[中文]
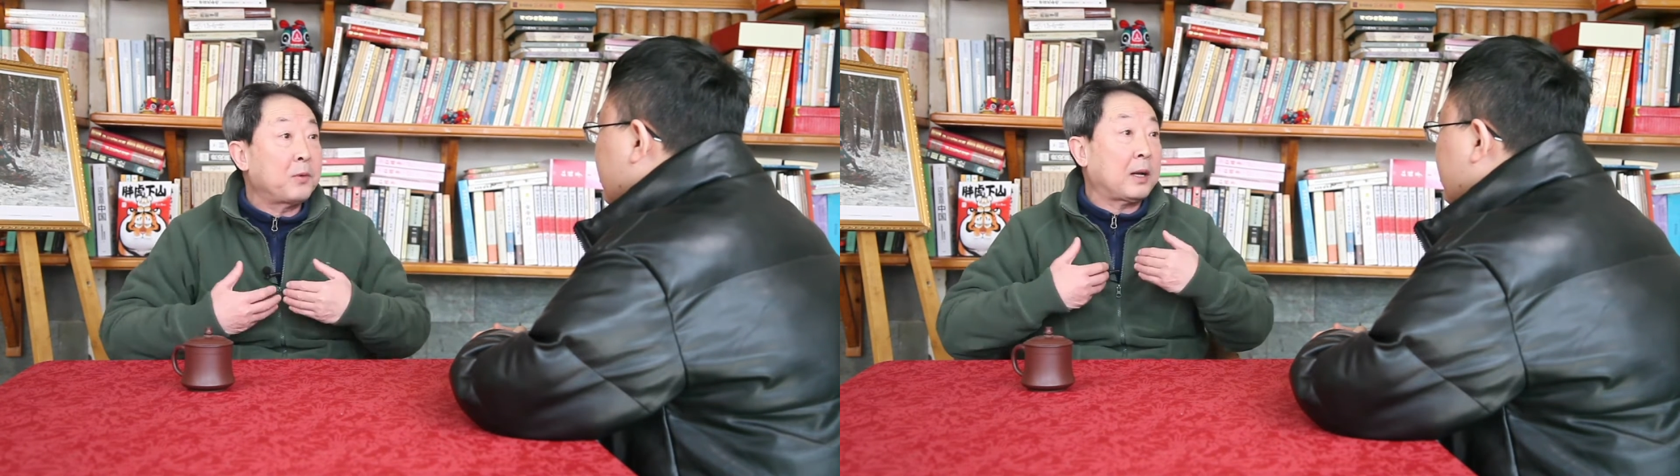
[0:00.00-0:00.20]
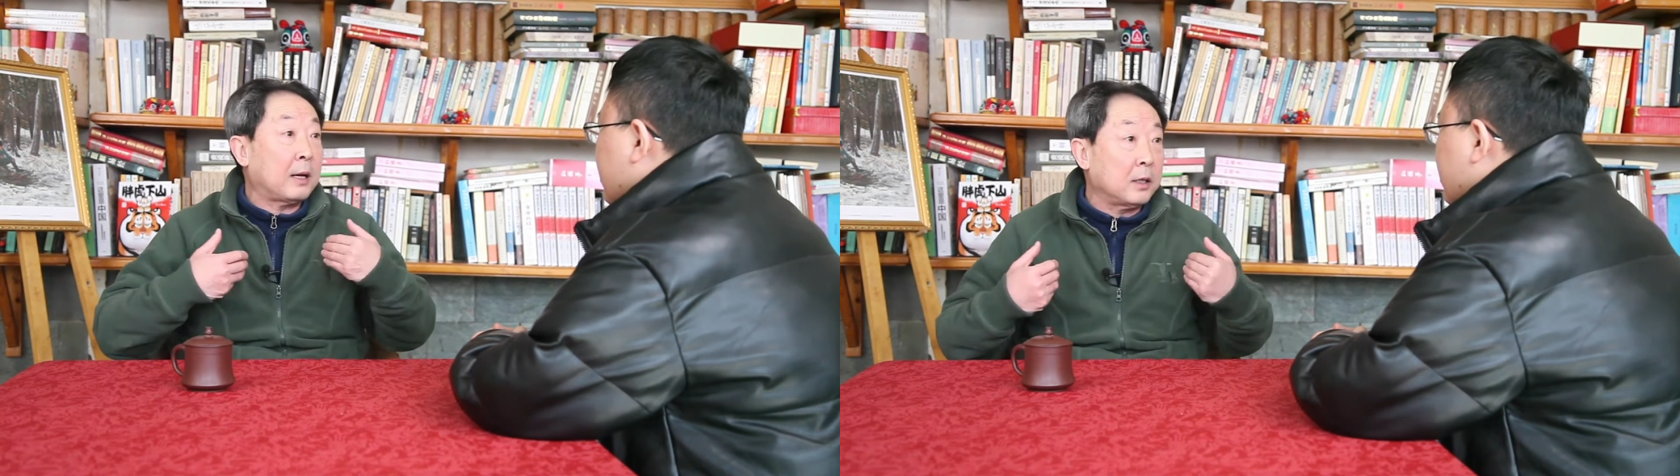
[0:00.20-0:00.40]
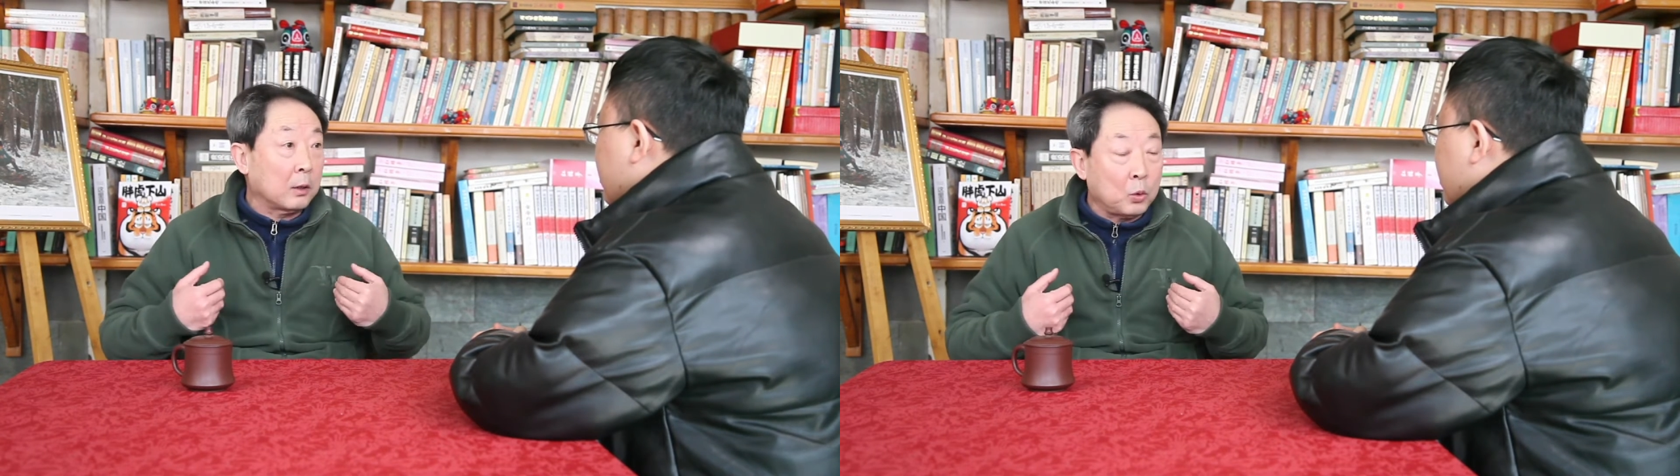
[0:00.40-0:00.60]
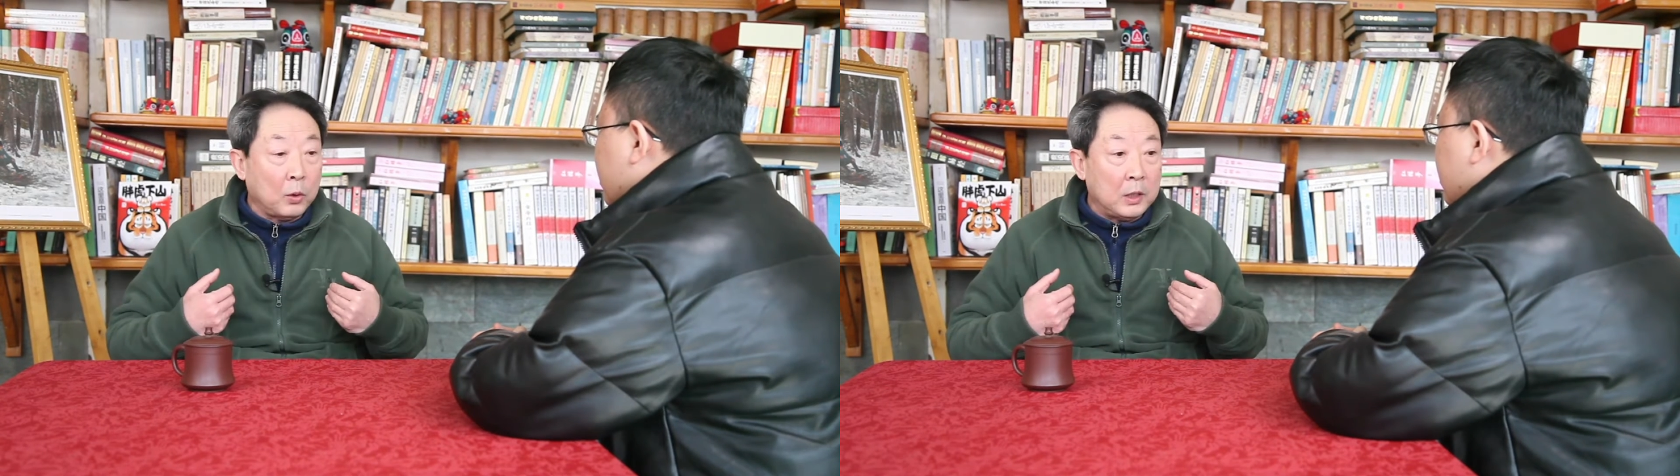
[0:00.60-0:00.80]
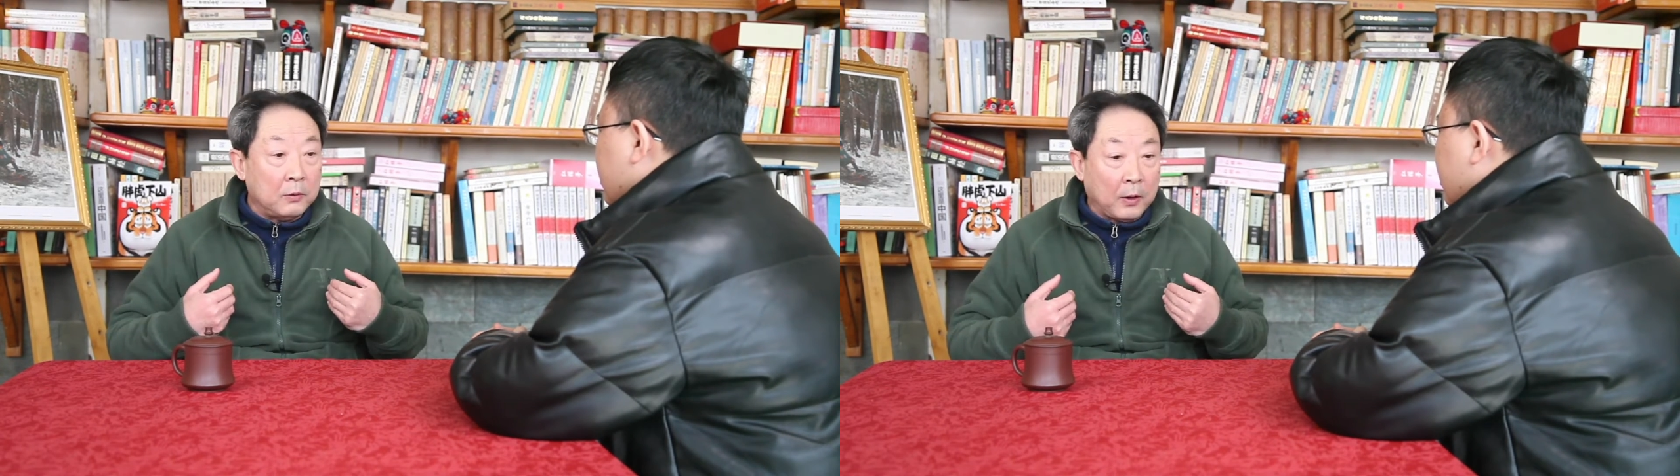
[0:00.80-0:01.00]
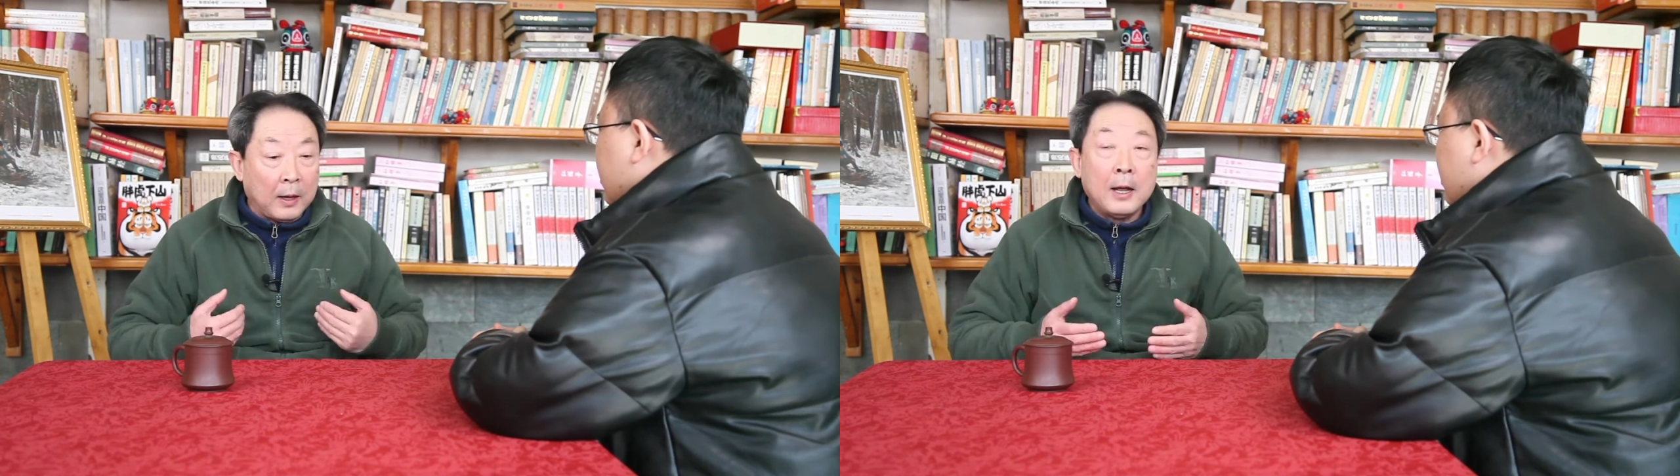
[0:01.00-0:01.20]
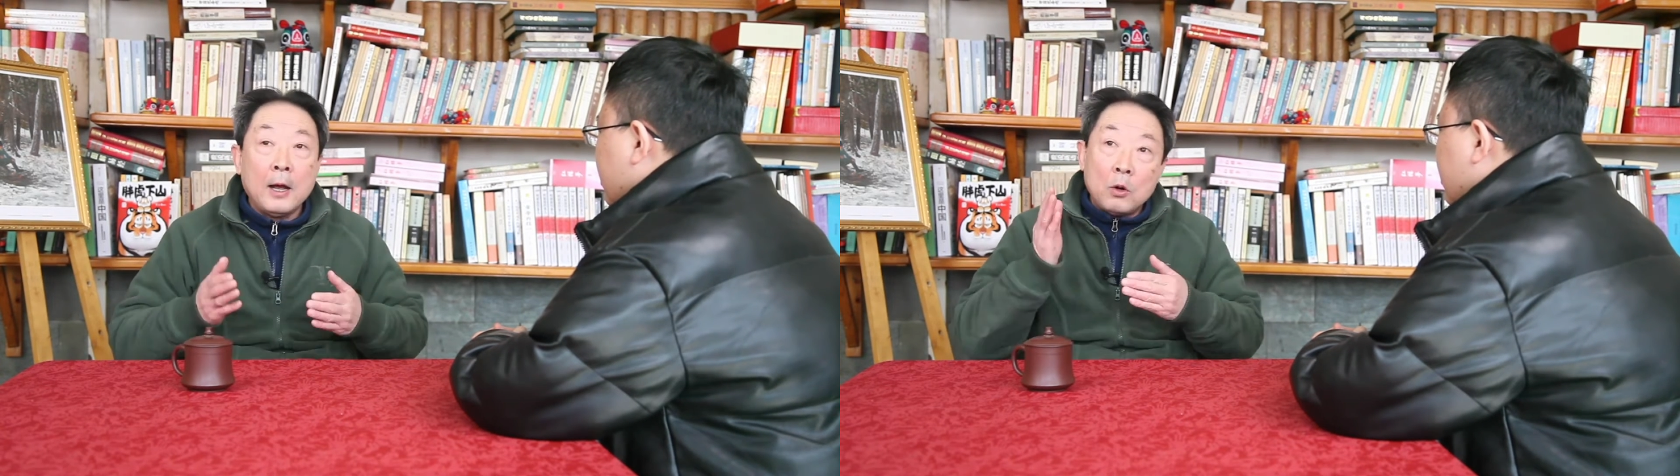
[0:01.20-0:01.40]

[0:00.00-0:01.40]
就开始要脱衣服了。